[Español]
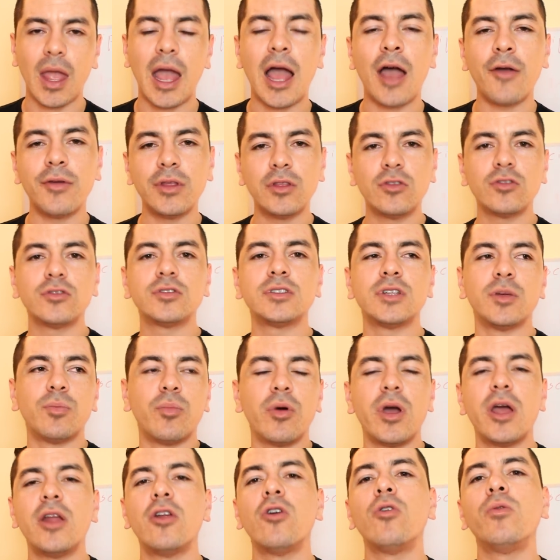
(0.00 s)
Hábitos se
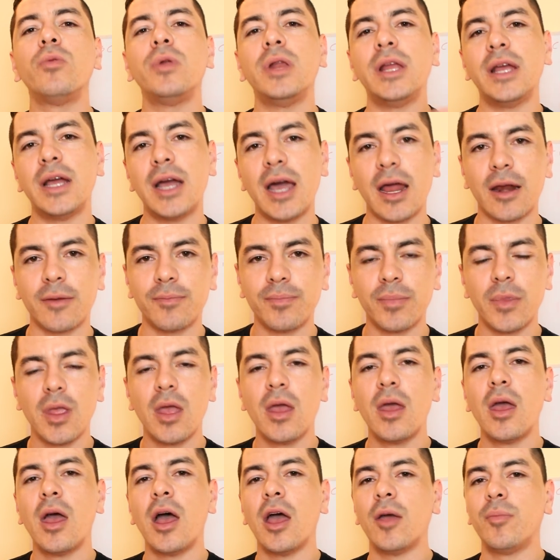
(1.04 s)
pueden obligar.
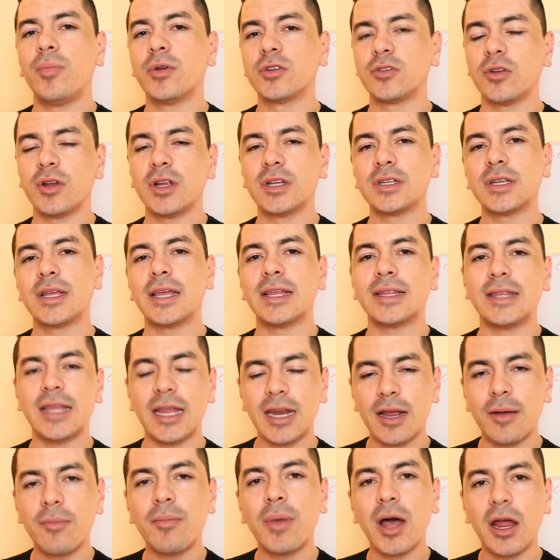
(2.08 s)
Hay personas que
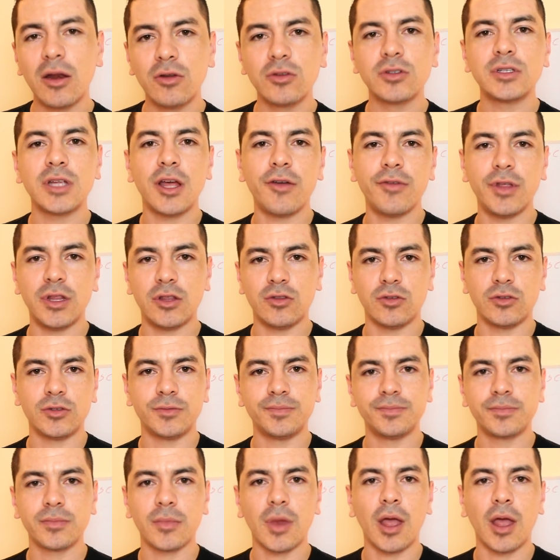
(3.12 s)
tienen malos hábitos.